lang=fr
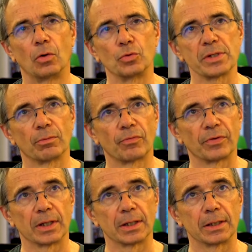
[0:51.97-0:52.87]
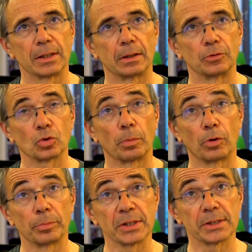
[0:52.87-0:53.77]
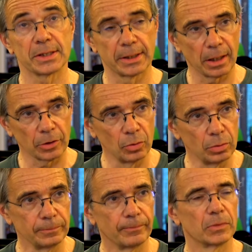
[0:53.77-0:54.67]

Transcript: Nous avons fait un, notre premier scénario,